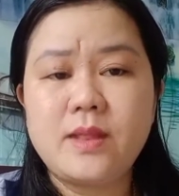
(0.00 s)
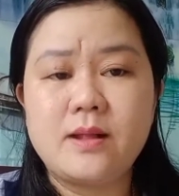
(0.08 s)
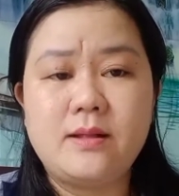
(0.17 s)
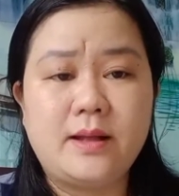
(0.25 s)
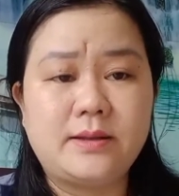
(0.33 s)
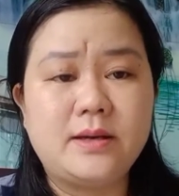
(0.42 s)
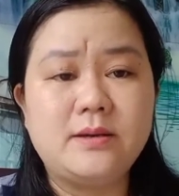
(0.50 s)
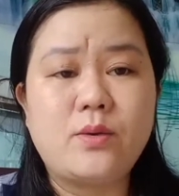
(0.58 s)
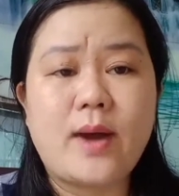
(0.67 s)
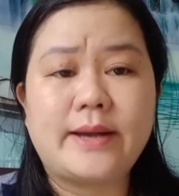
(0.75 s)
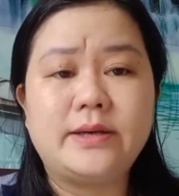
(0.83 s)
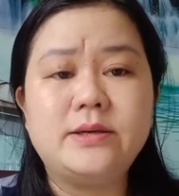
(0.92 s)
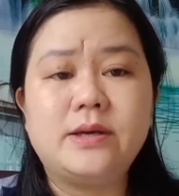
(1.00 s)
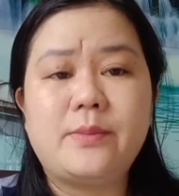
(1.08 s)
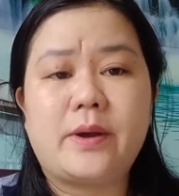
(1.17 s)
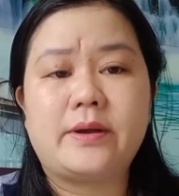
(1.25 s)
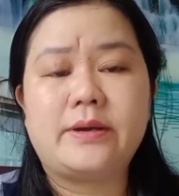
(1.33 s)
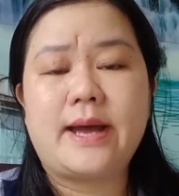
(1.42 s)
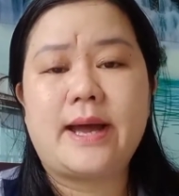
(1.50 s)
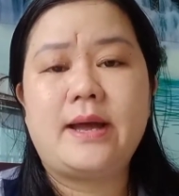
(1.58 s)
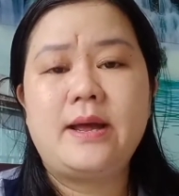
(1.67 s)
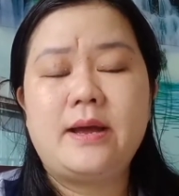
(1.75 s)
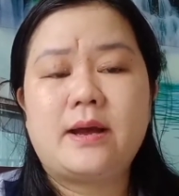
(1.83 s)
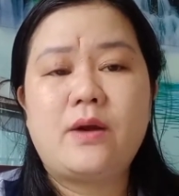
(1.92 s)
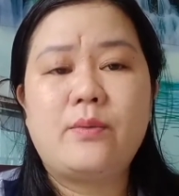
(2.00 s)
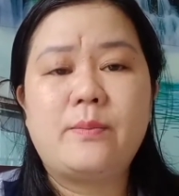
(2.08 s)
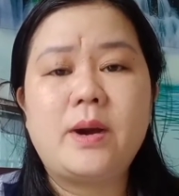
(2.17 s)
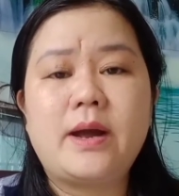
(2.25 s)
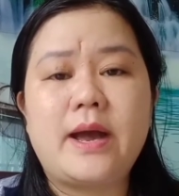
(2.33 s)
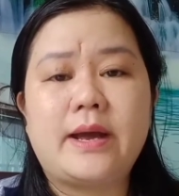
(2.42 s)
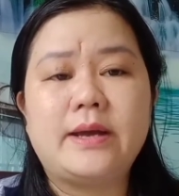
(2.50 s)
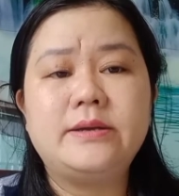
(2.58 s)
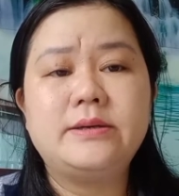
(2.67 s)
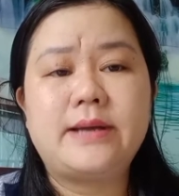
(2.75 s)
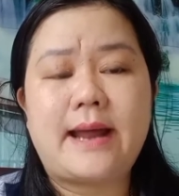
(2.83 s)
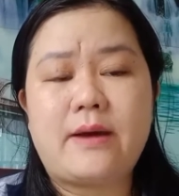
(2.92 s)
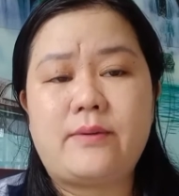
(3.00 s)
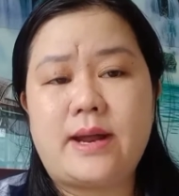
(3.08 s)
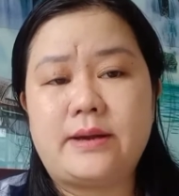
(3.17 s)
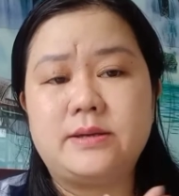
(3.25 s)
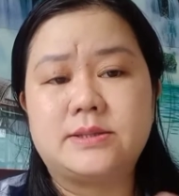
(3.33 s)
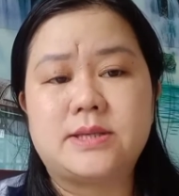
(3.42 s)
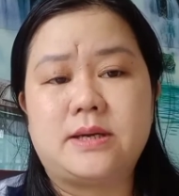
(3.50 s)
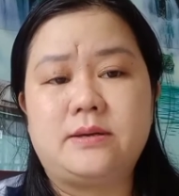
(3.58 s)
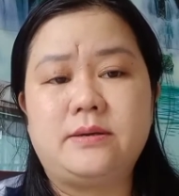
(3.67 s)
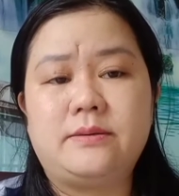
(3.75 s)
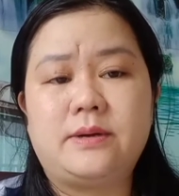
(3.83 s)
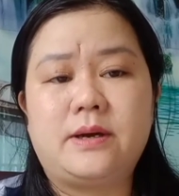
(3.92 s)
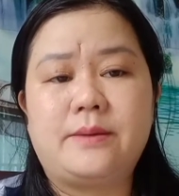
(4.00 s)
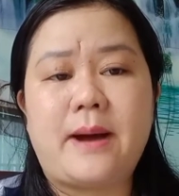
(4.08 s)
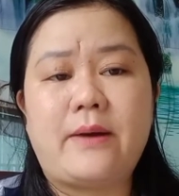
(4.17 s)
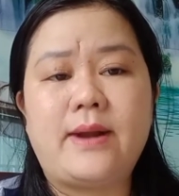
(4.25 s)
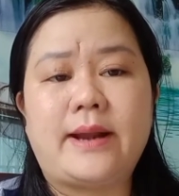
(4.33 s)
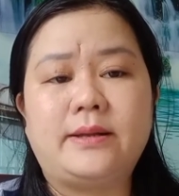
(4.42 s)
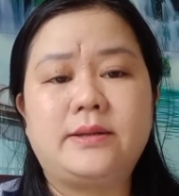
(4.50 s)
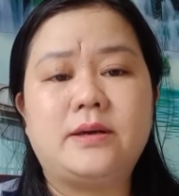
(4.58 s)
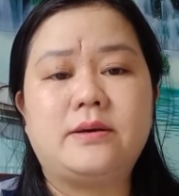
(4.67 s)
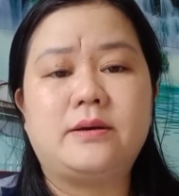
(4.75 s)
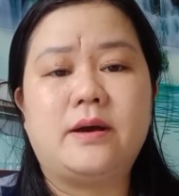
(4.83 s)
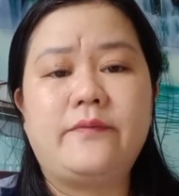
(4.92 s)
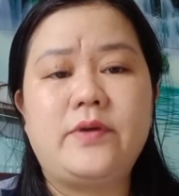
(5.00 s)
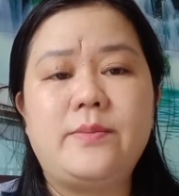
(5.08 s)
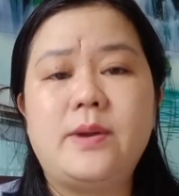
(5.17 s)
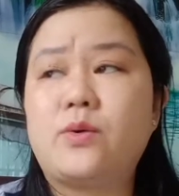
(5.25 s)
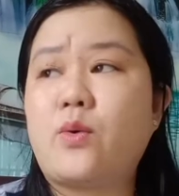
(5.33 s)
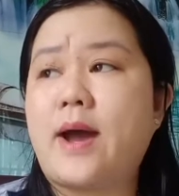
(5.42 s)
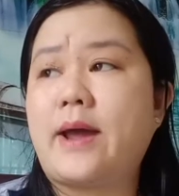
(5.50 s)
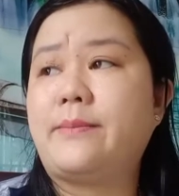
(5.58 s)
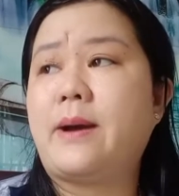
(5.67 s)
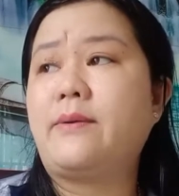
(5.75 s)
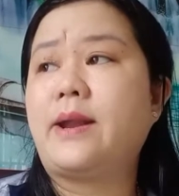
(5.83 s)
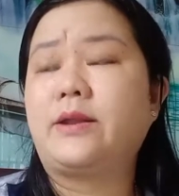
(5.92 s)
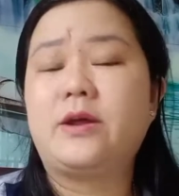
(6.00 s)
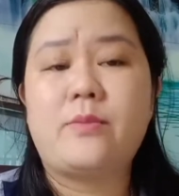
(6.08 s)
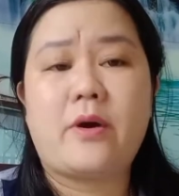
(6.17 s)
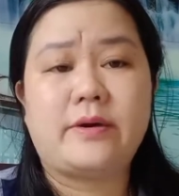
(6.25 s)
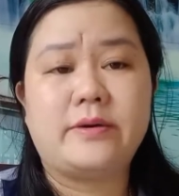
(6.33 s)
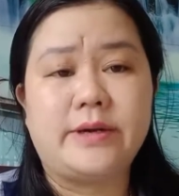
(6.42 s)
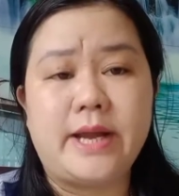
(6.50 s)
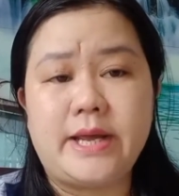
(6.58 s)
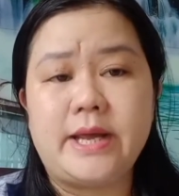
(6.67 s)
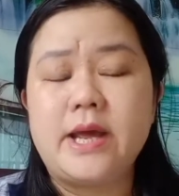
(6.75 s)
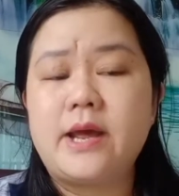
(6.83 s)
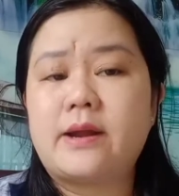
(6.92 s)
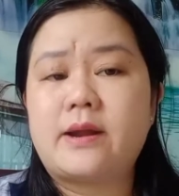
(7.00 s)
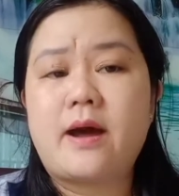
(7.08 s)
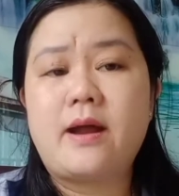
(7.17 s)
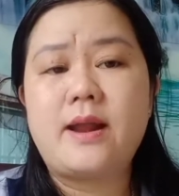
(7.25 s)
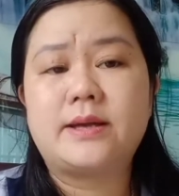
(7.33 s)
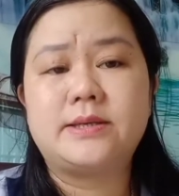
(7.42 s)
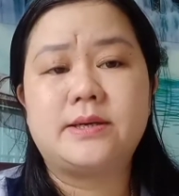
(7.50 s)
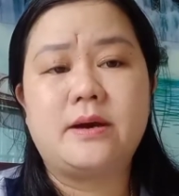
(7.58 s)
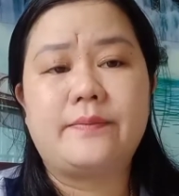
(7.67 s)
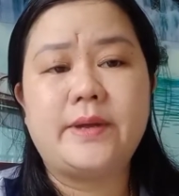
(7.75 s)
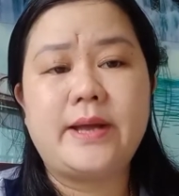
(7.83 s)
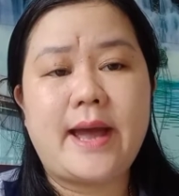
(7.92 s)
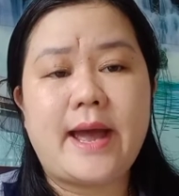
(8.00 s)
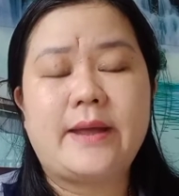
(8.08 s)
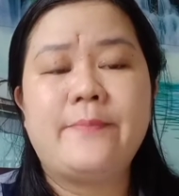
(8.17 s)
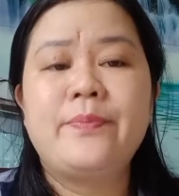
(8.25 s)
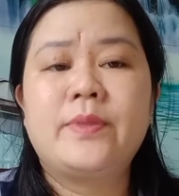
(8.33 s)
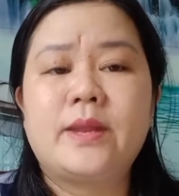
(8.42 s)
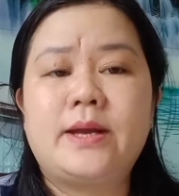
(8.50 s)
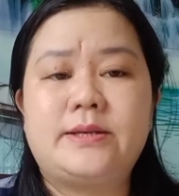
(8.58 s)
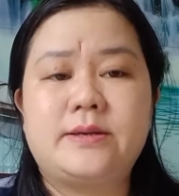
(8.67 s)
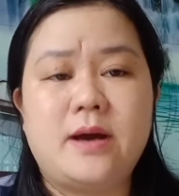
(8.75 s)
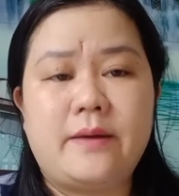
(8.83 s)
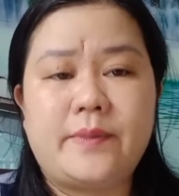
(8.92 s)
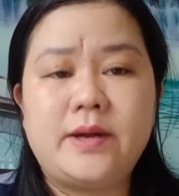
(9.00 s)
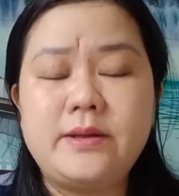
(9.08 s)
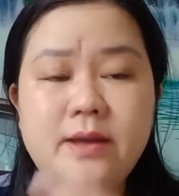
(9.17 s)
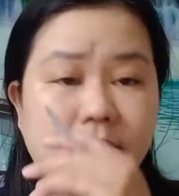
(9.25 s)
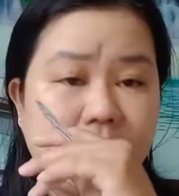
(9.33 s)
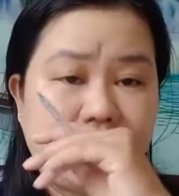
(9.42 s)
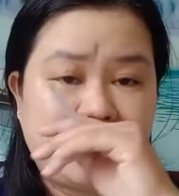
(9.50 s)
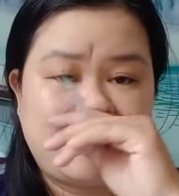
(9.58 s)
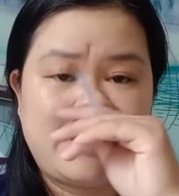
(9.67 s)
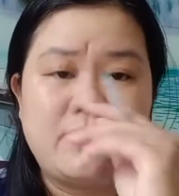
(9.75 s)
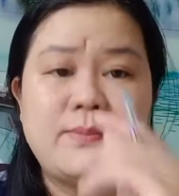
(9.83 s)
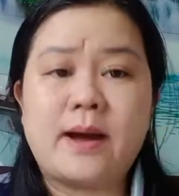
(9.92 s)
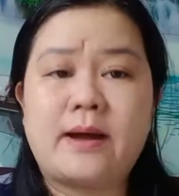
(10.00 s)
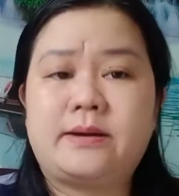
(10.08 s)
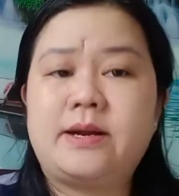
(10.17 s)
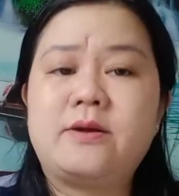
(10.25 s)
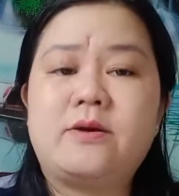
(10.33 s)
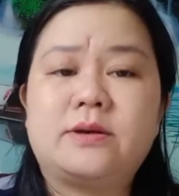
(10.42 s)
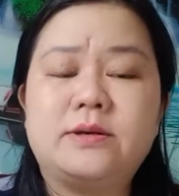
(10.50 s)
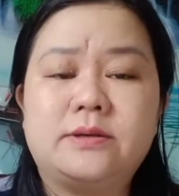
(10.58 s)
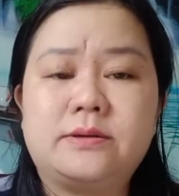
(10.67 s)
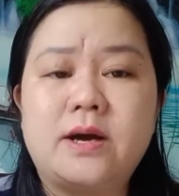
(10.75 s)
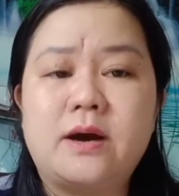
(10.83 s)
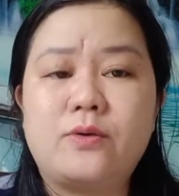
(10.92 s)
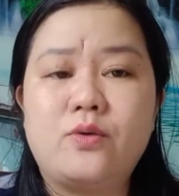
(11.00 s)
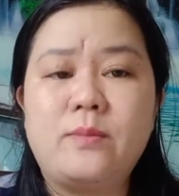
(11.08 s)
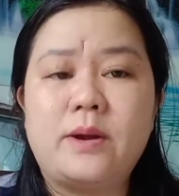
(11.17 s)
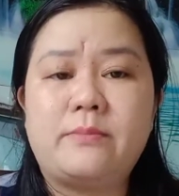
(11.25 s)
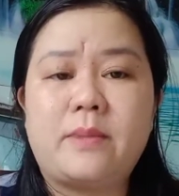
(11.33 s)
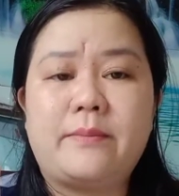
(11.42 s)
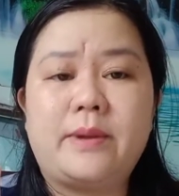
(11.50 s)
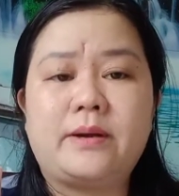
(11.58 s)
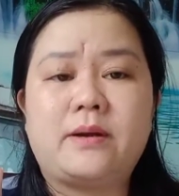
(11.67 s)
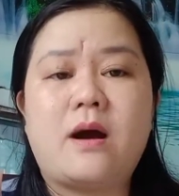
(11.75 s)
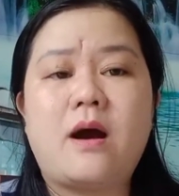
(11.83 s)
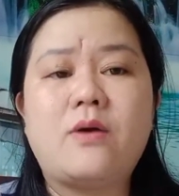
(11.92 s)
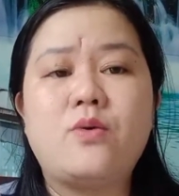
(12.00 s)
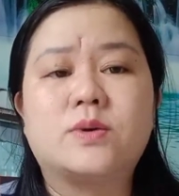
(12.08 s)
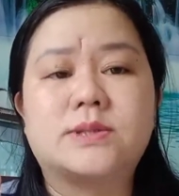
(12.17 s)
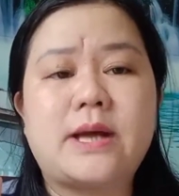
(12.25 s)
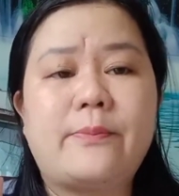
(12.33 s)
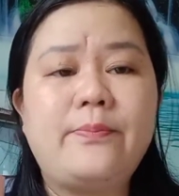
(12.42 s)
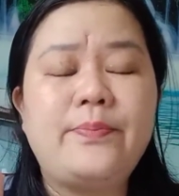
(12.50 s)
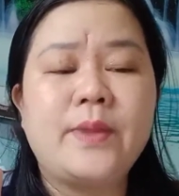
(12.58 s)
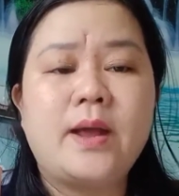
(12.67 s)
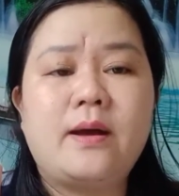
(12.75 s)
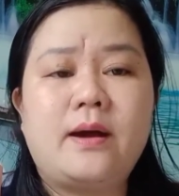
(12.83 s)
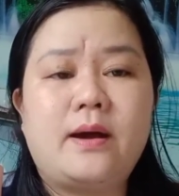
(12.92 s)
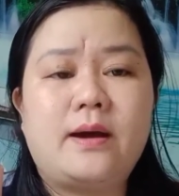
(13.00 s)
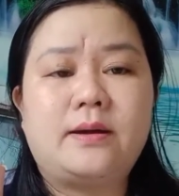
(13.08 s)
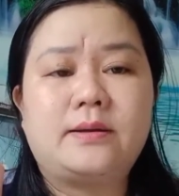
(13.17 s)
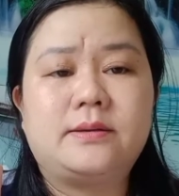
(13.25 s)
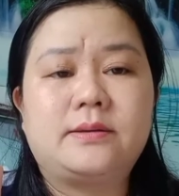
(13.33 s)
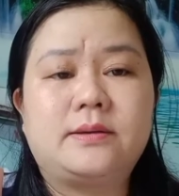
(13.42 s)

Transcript: là từ ngoài nước đó mọi người ha không bất kể cái nước nào là được sự ờ, bảo lãnh từ ở phía bên ngoài bảo lãnh cho mọi người đi đó là trường hợp thứ hai thì trường hợp thứ nhất á, nếu mà trên con đường đời của mình mà mình có cuộc sống à,